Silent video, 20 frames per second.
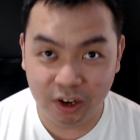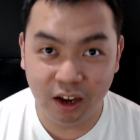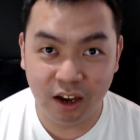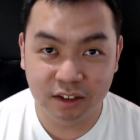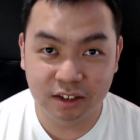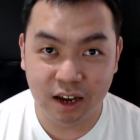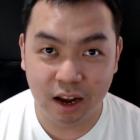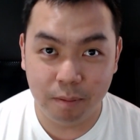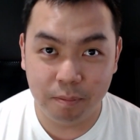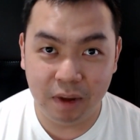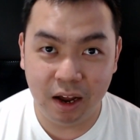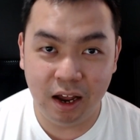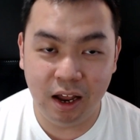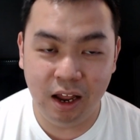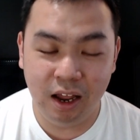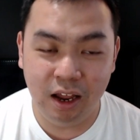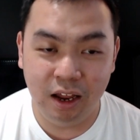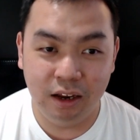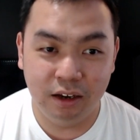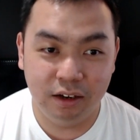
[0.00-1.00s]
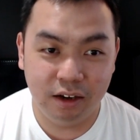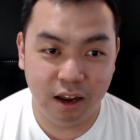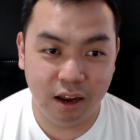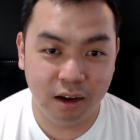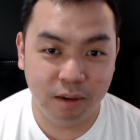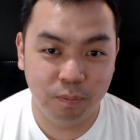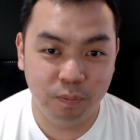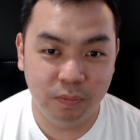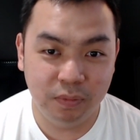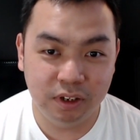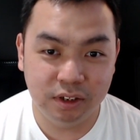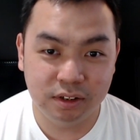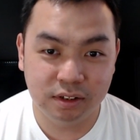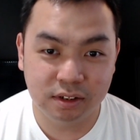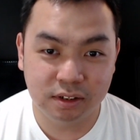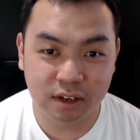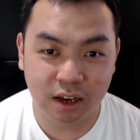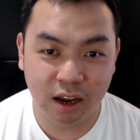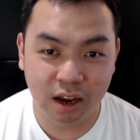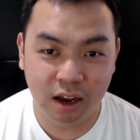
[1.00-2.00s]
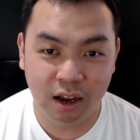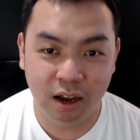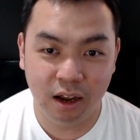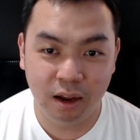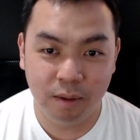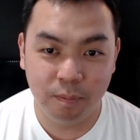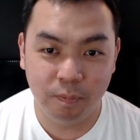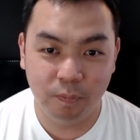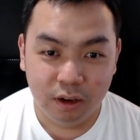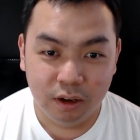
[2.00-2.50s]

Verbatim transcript: yang sama dan bisa